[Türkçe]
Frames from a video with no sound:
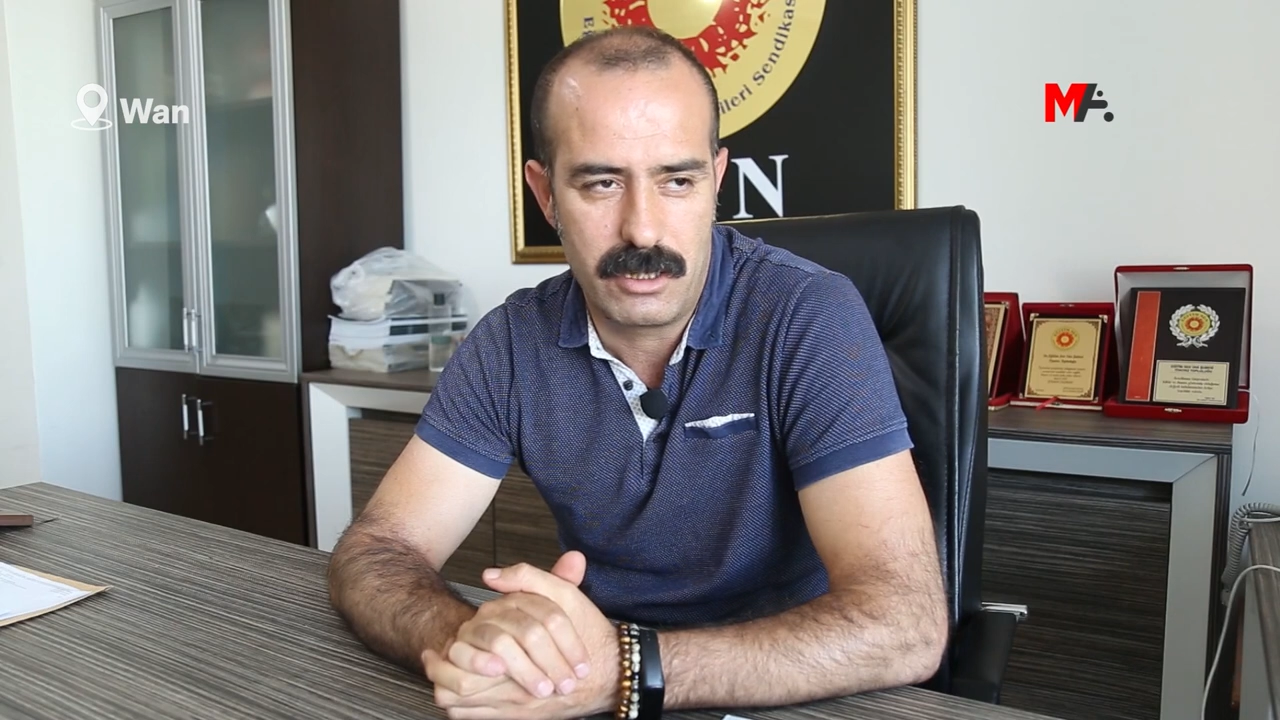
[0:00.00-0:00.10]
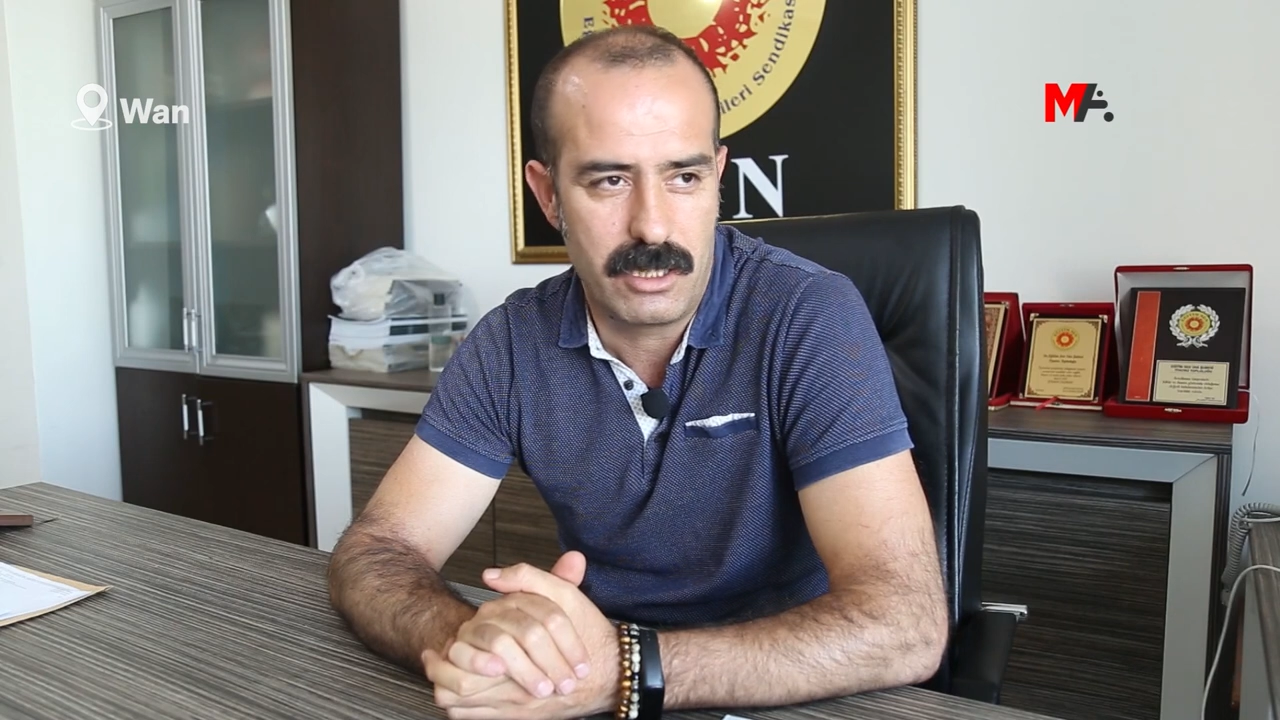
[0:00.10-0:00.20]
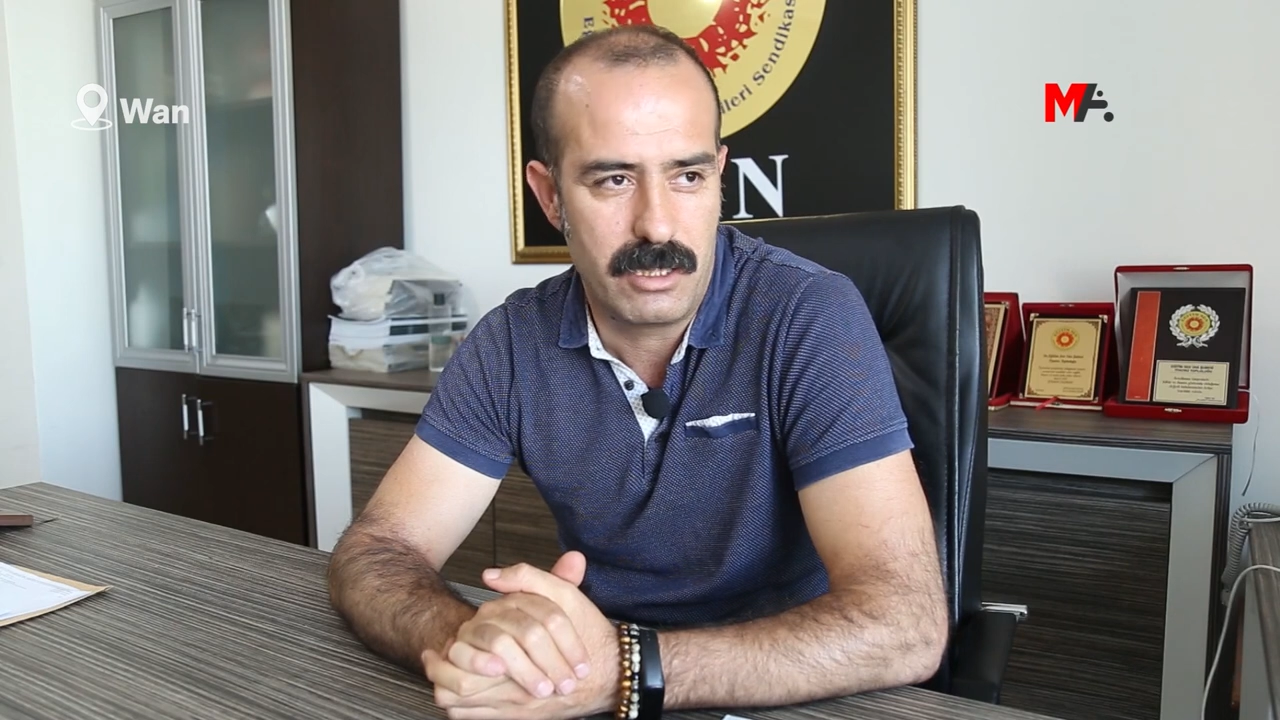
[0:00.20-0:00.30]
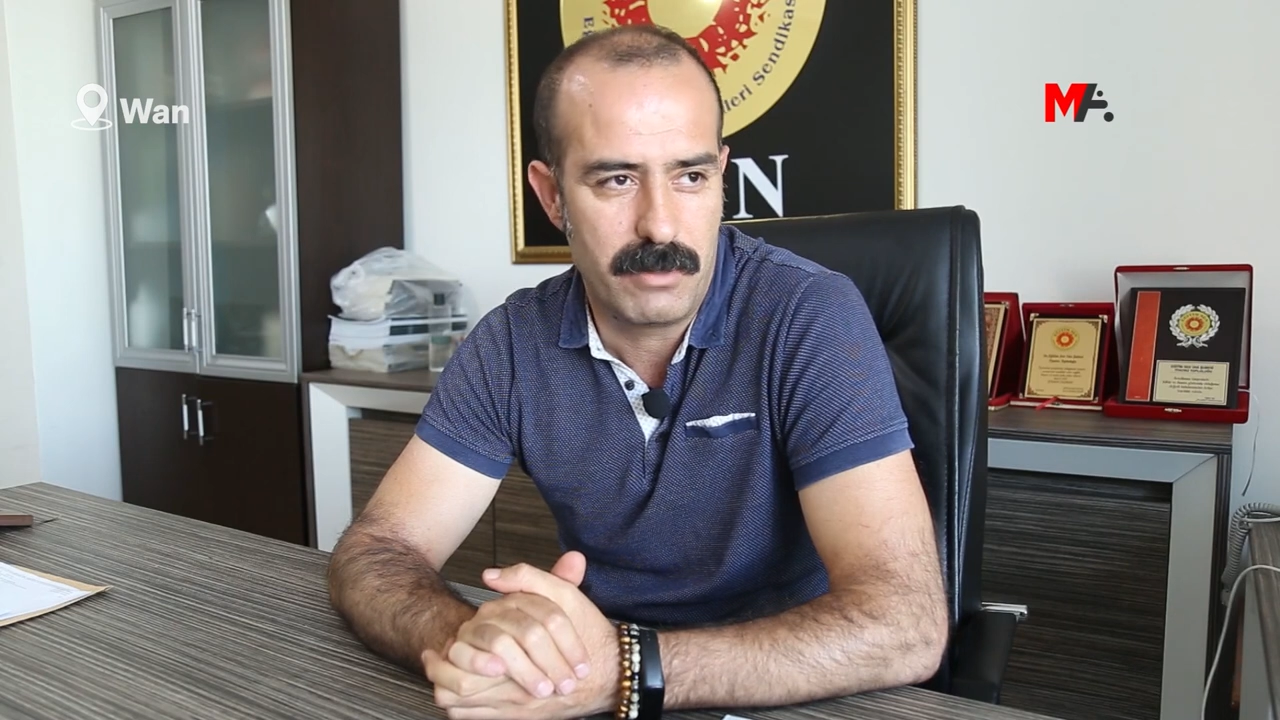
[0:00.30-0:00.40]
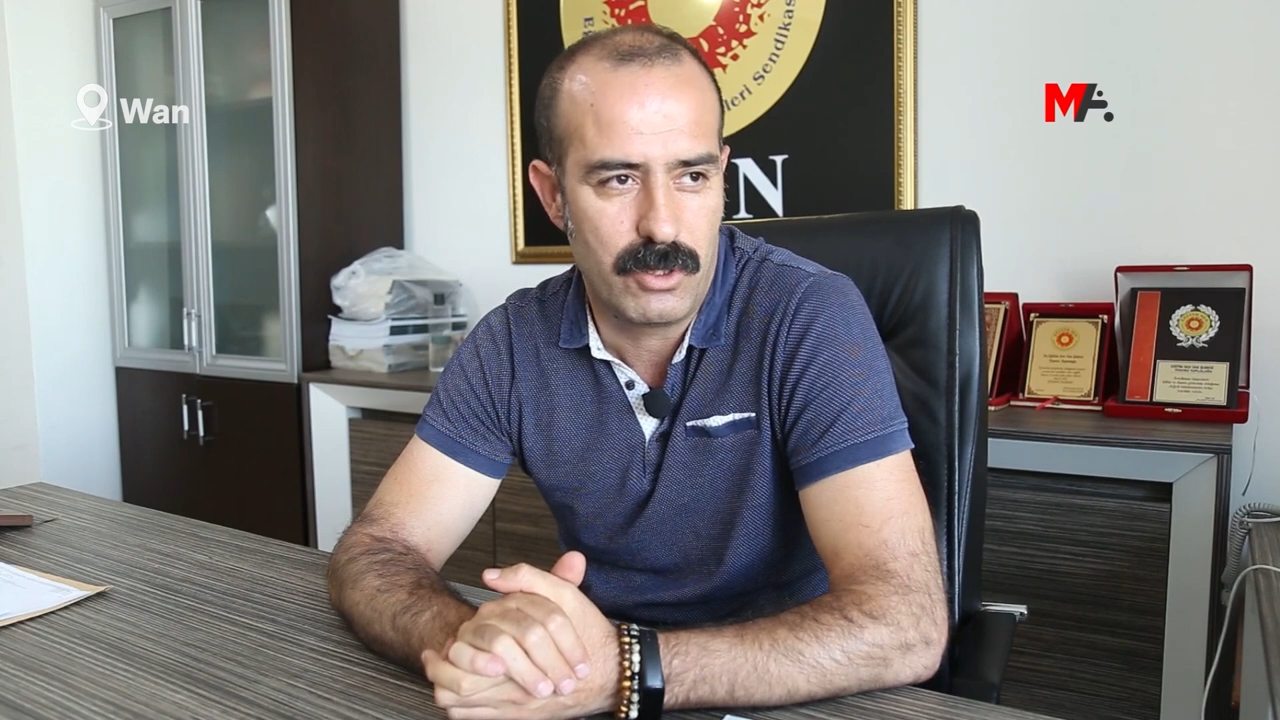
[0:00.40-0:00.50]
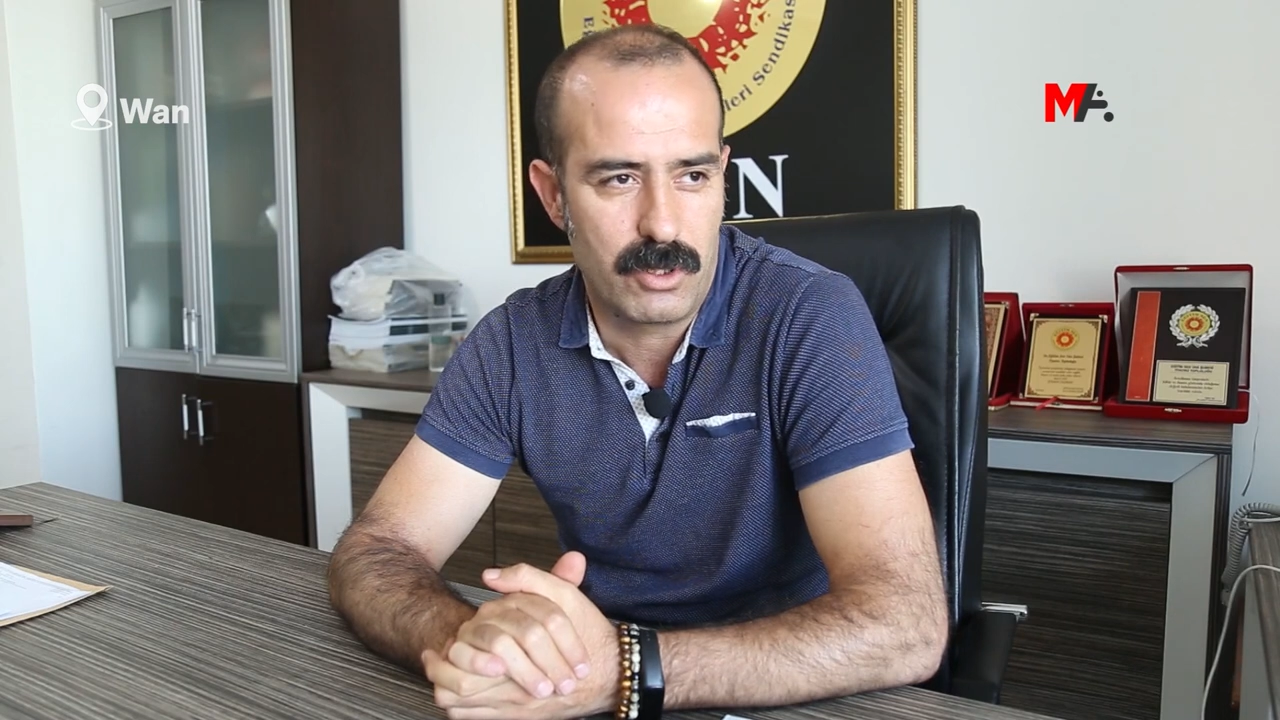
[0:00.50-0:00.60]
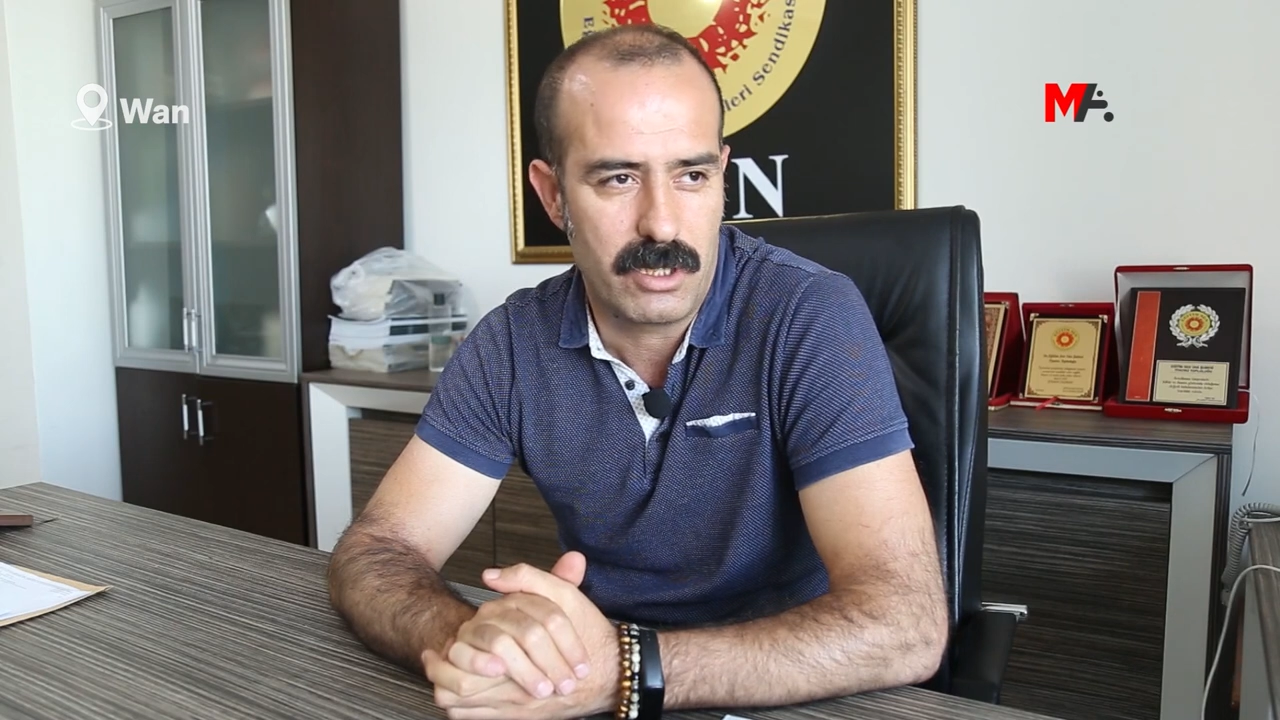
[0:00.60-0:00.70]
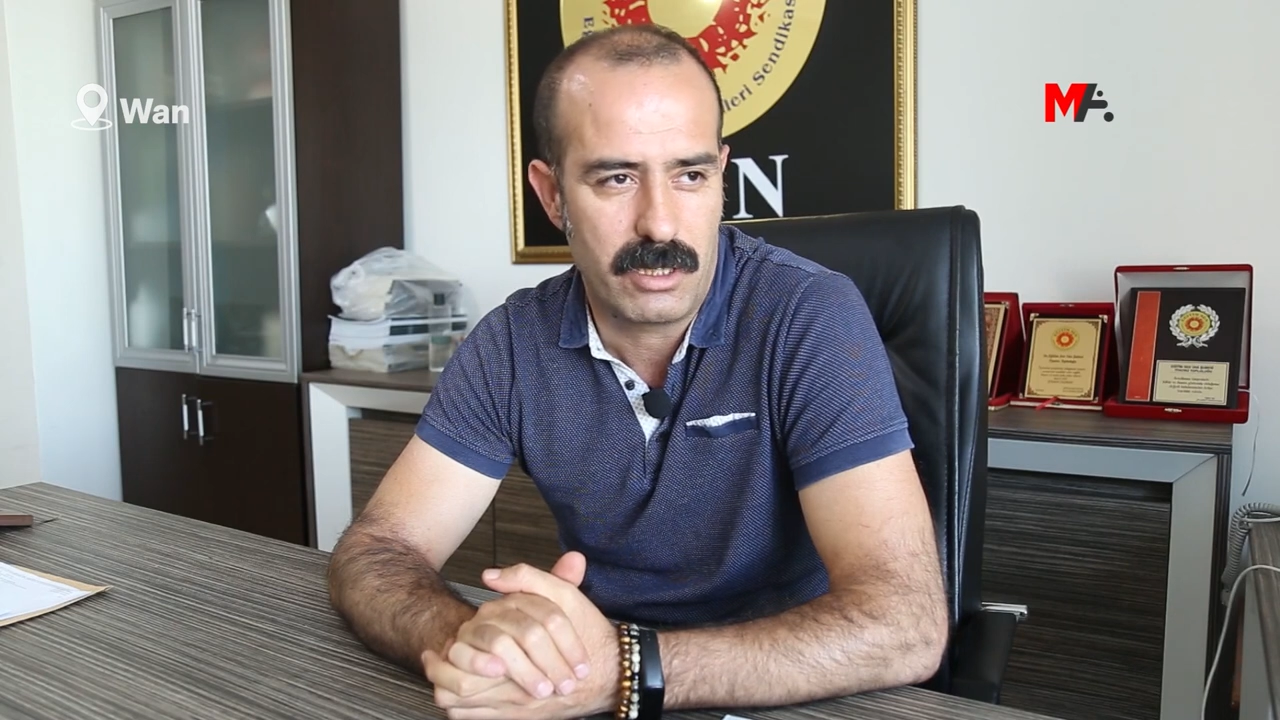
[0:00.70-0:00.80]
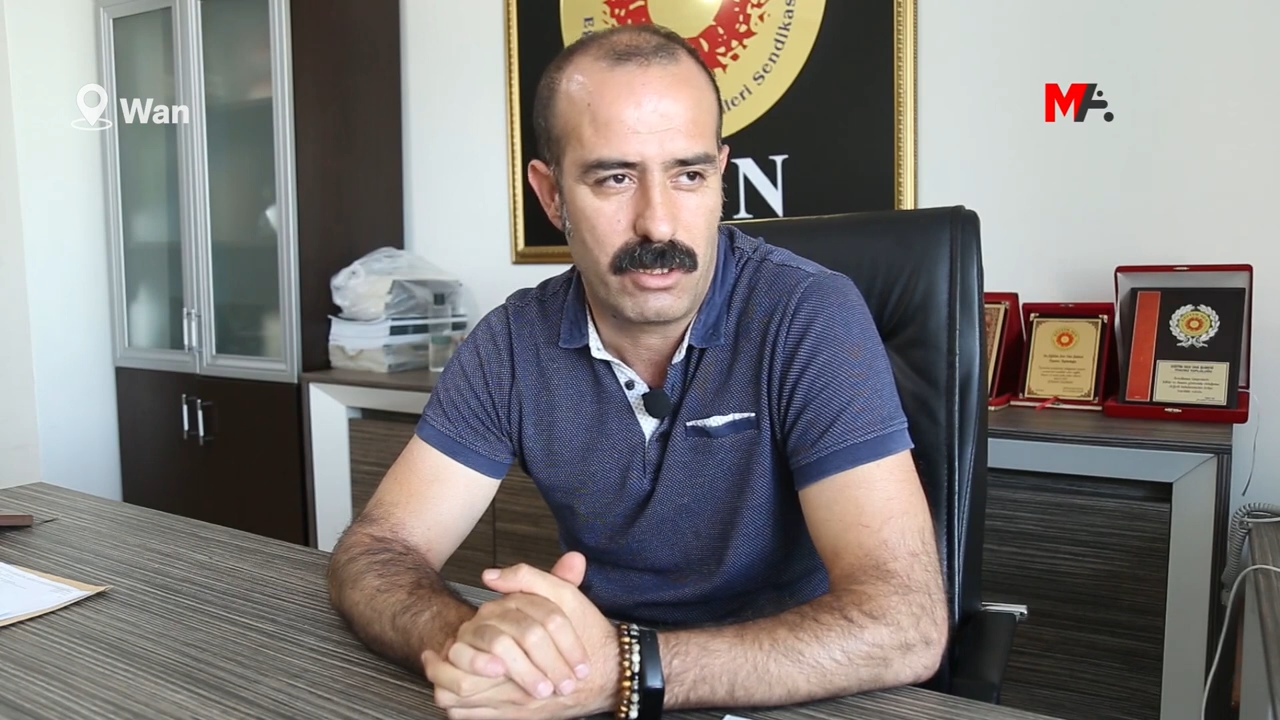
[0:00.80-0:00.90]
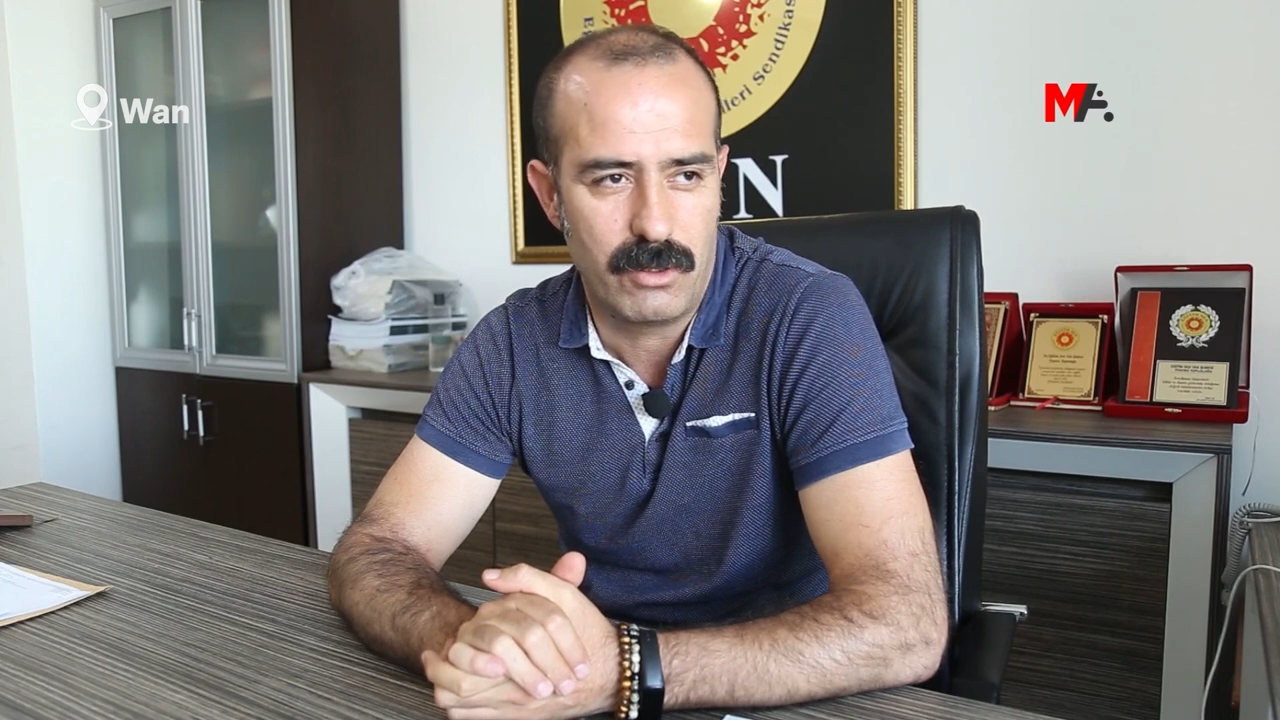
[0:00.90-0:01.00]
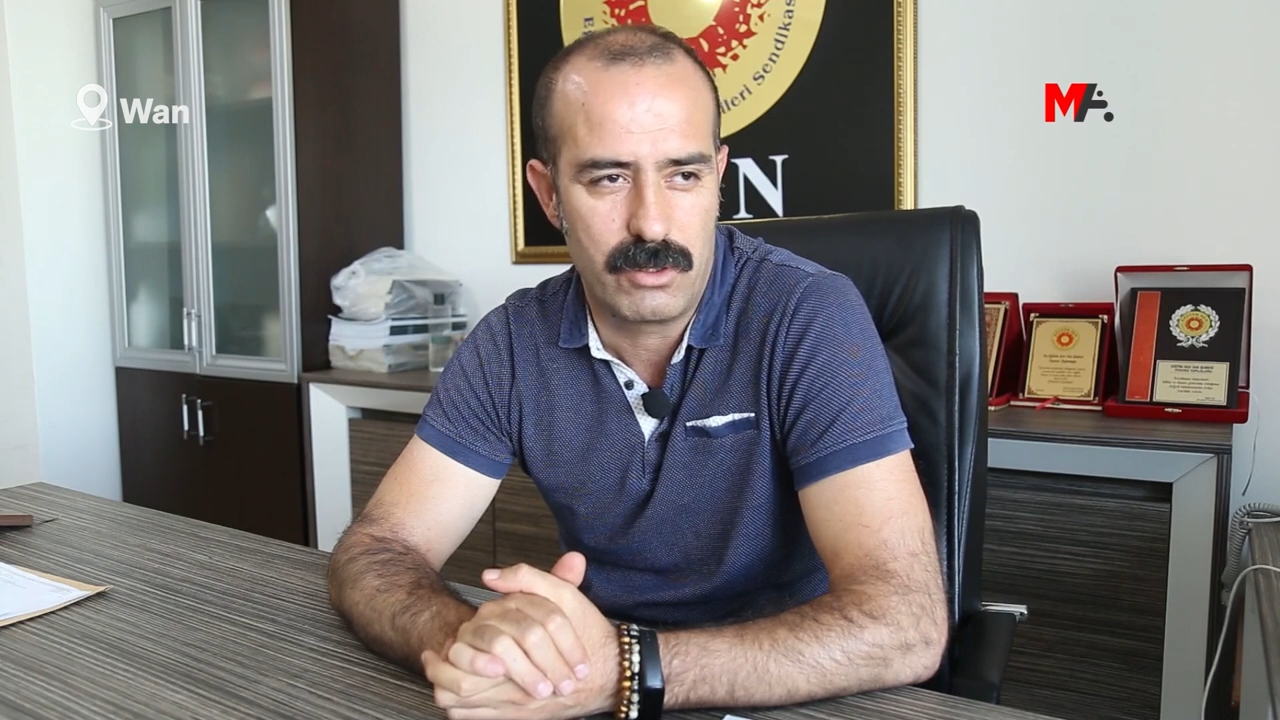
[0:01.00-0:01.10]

ciddi bir ortaklık